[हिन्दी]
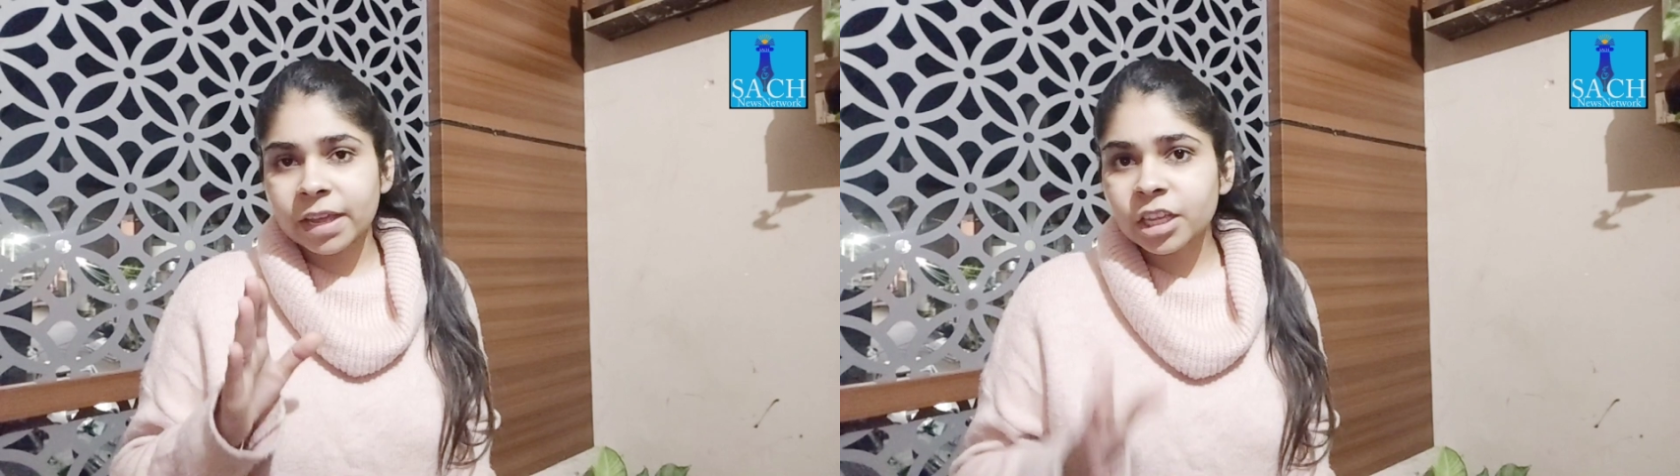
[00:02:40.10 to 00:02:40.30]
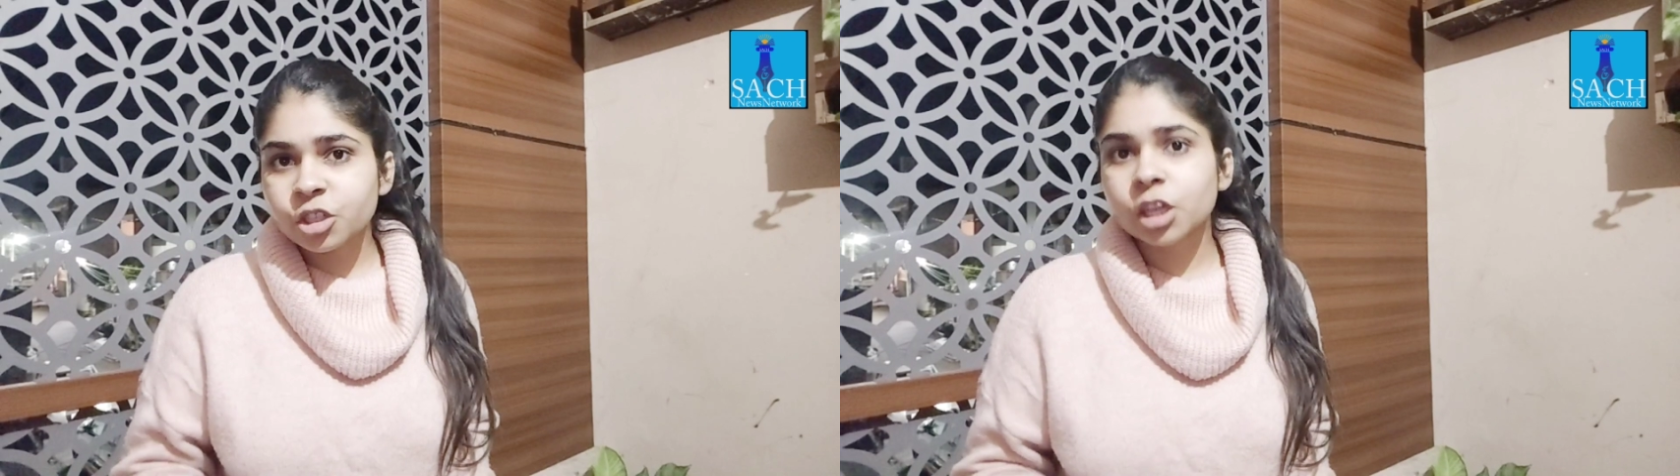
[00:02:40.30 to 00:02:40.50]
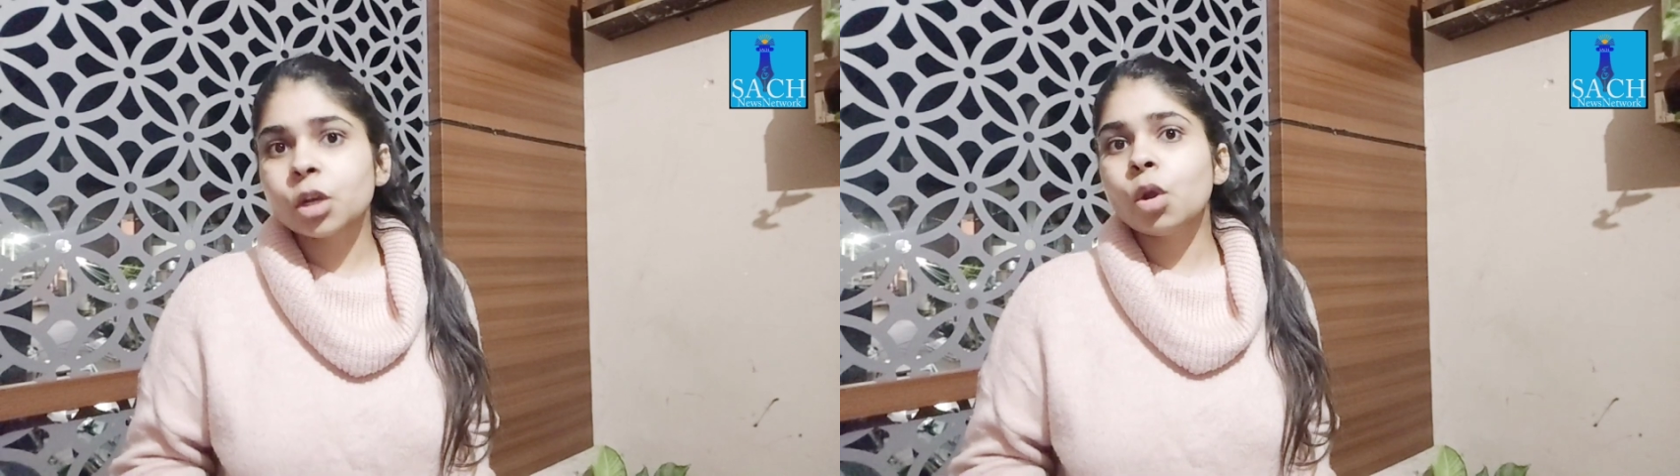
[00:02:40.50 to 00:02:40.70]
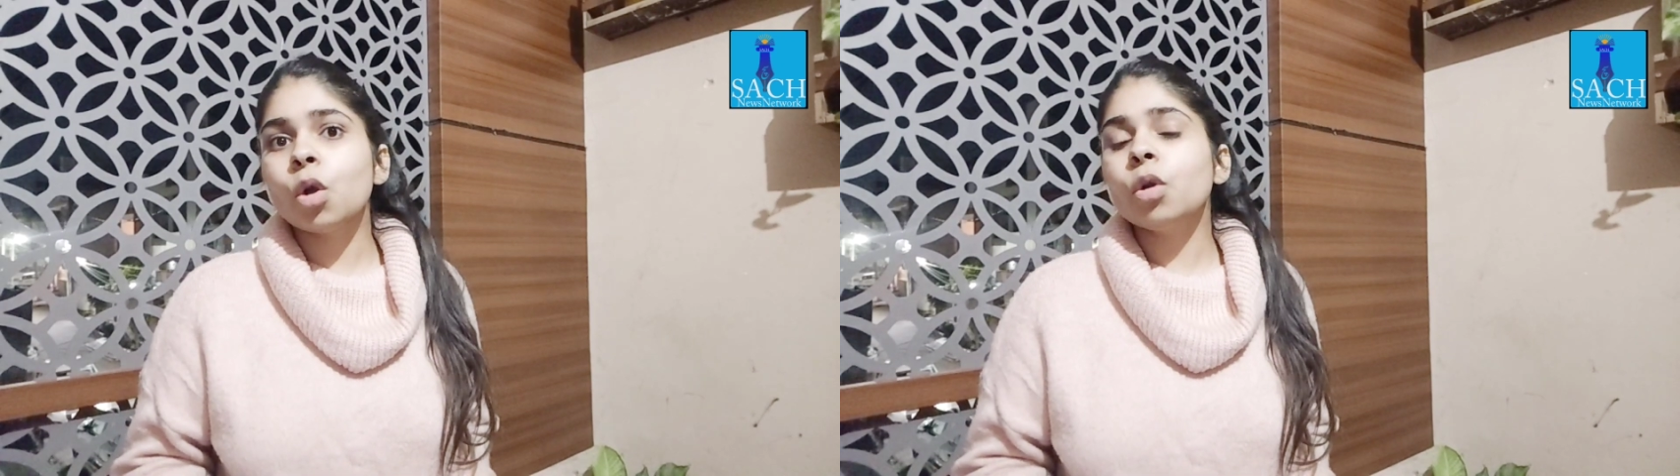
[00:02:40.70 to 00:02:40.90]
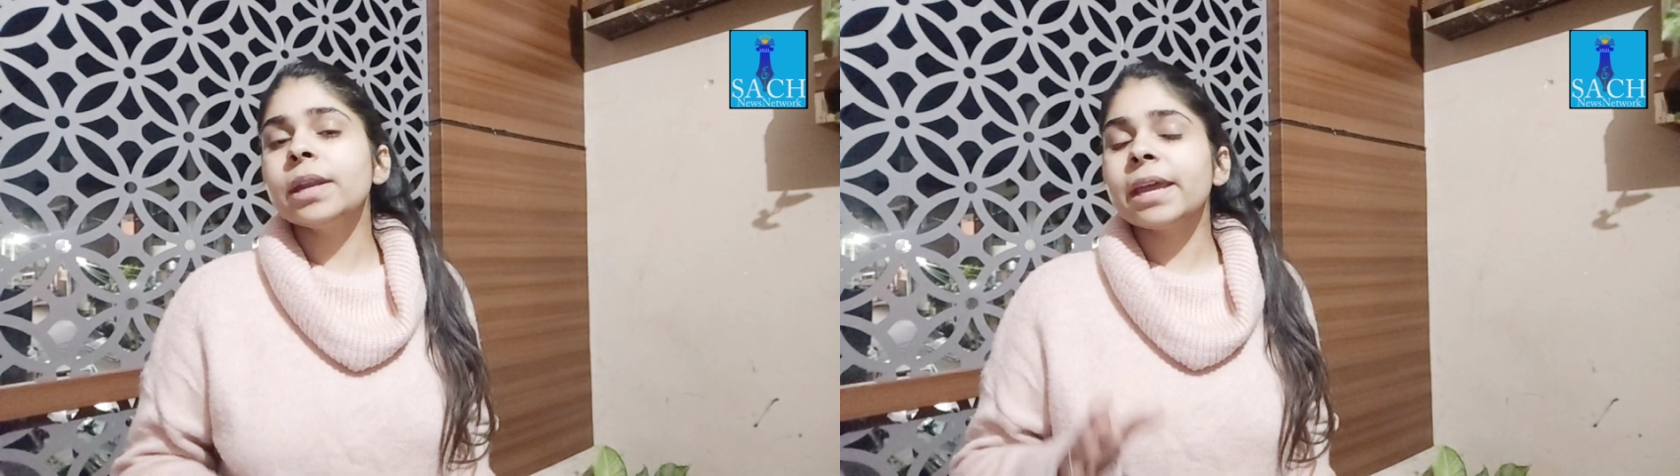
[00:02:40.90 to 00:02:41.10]
वहीं जिन
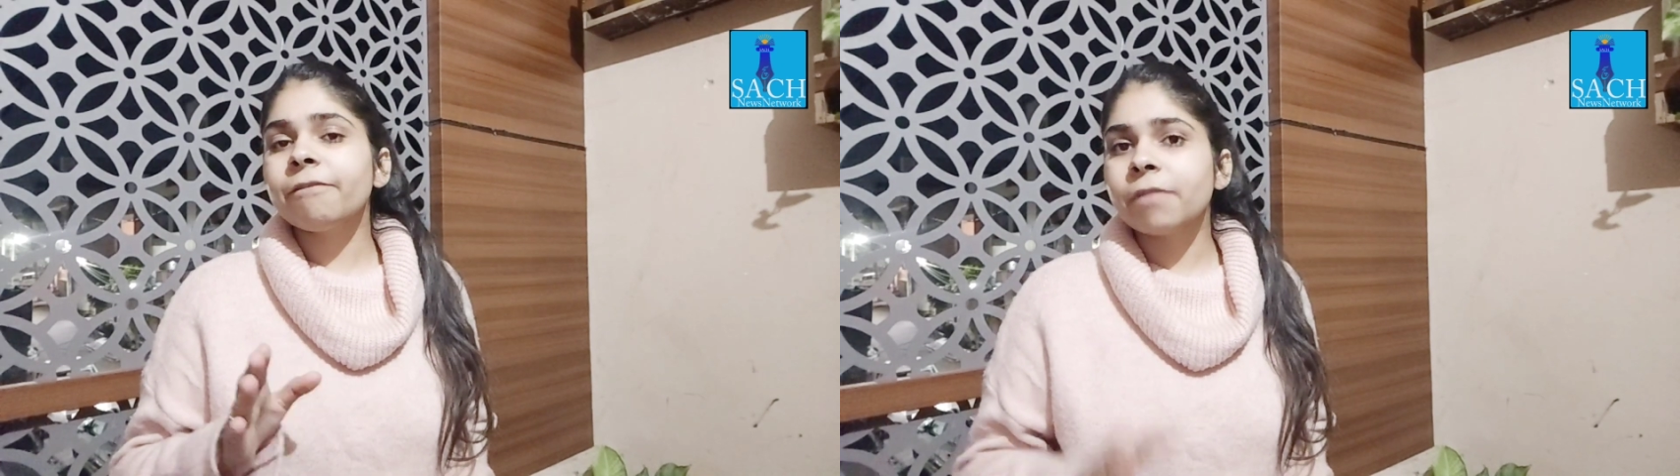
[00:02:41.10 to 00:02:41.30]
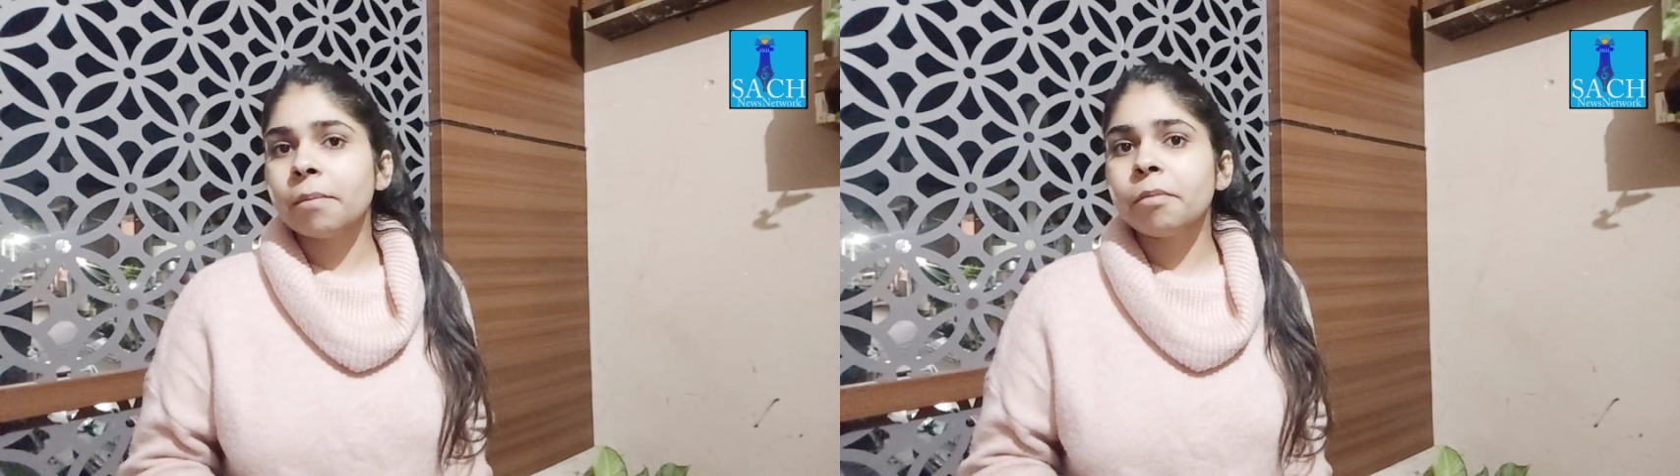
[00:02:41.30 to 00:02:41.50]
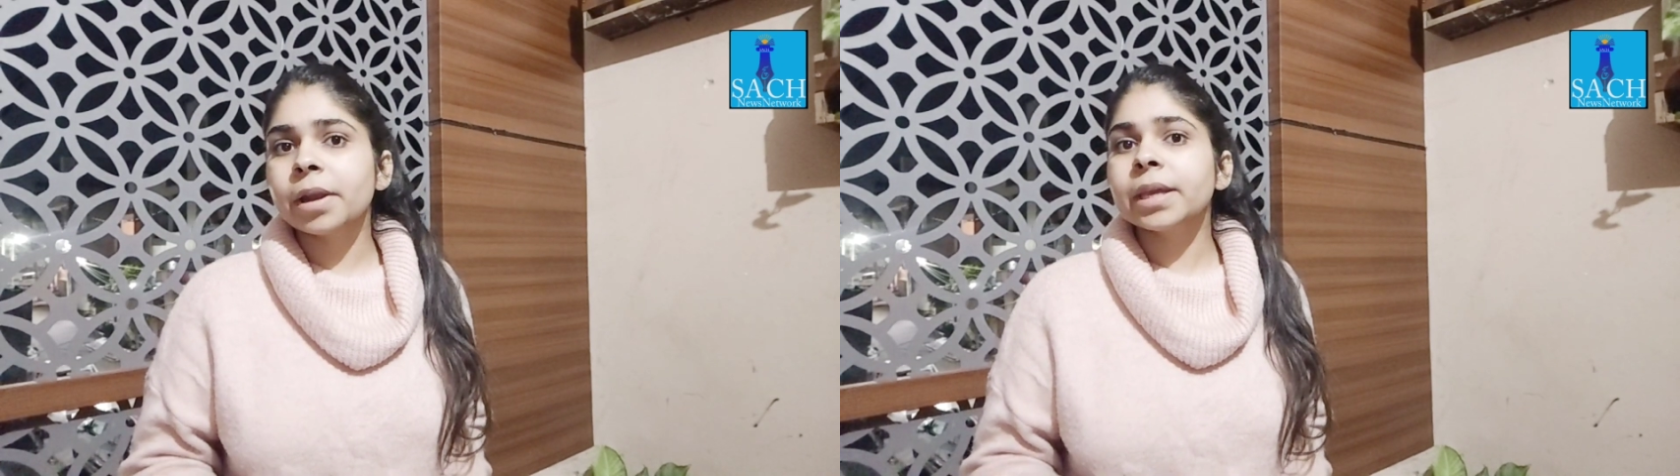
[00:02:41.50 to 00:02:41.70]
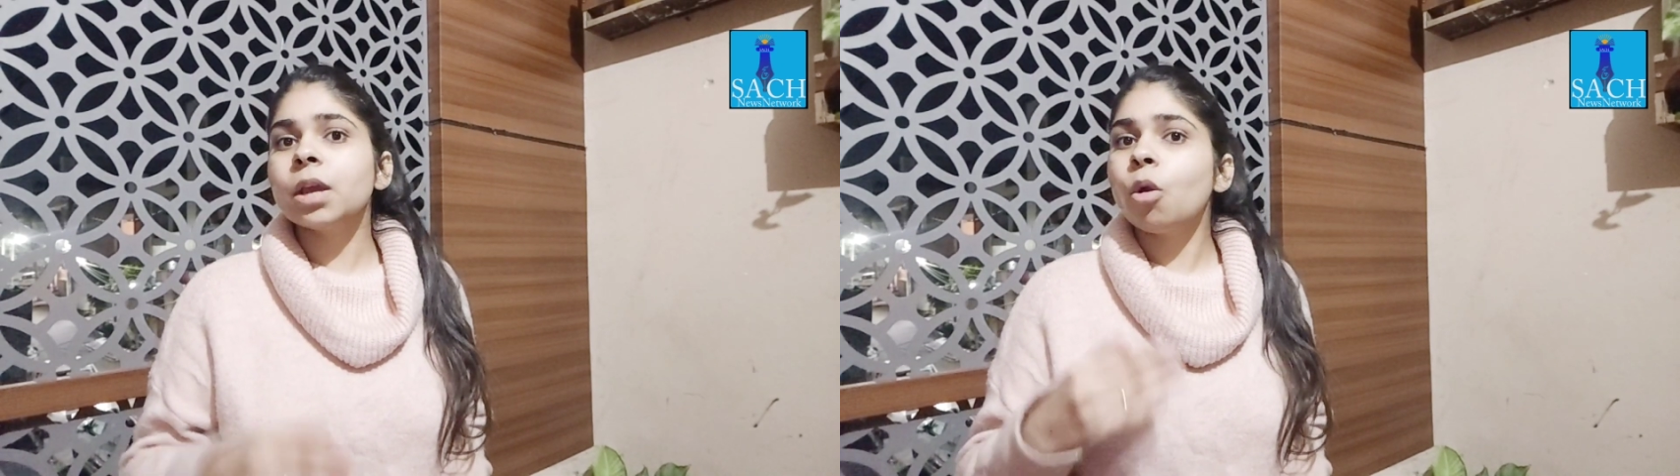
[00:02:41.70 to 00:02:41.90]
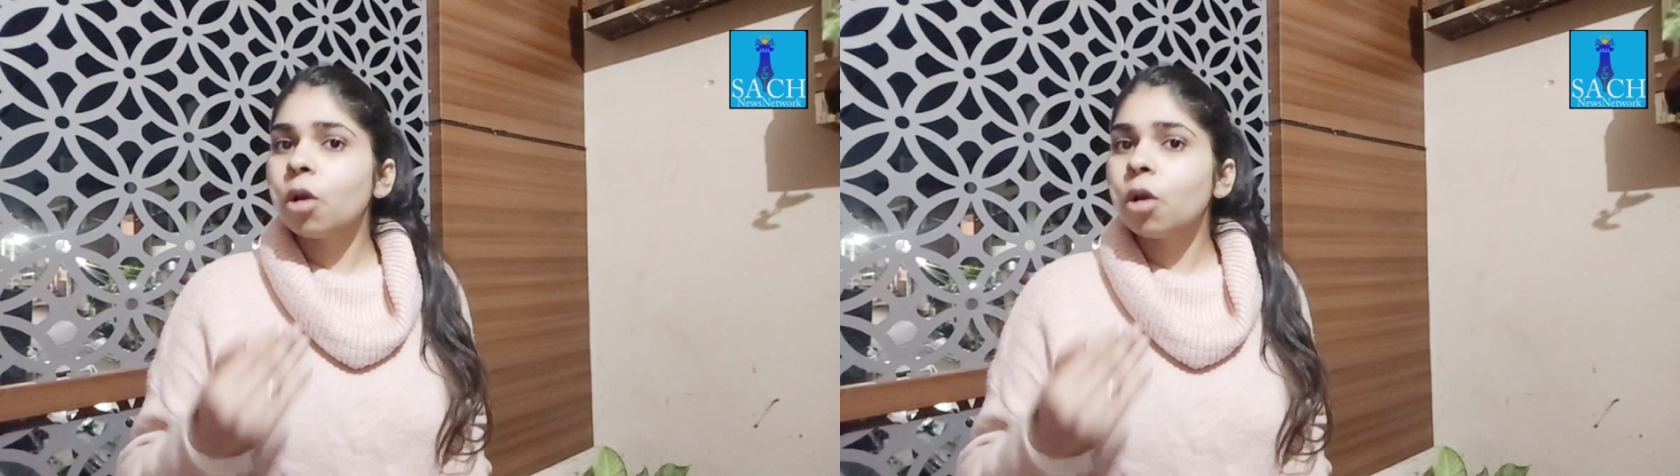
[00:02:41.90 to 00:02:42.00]
लोगों ने फेब्रवरी